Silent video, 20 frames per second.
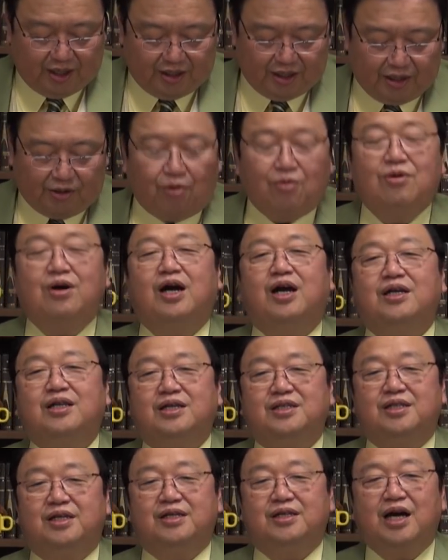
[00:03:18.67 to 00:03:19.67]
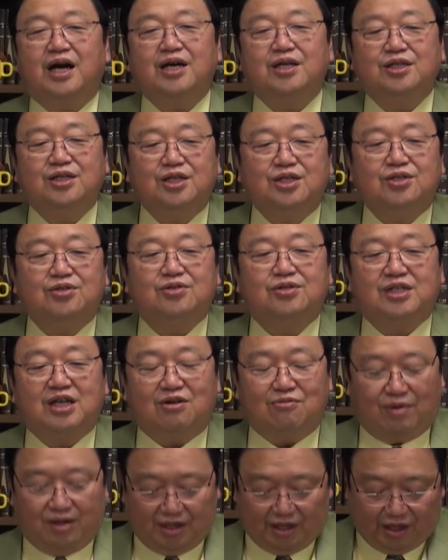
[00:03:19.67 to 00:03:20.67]
で、今回ですね、第23
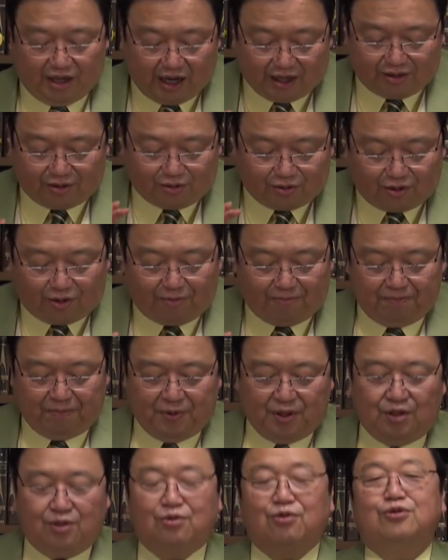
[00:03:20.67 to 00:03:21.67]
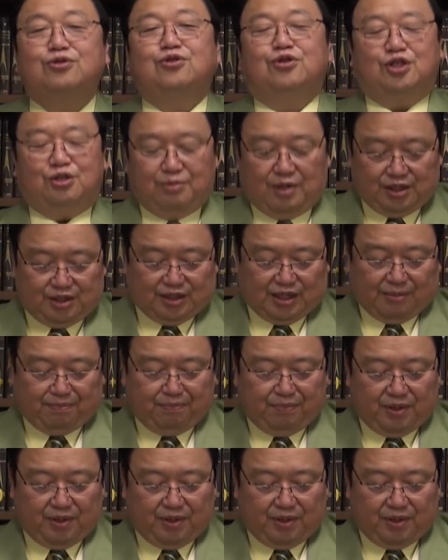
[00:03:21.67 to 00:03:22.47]
話でやっと、登場しました。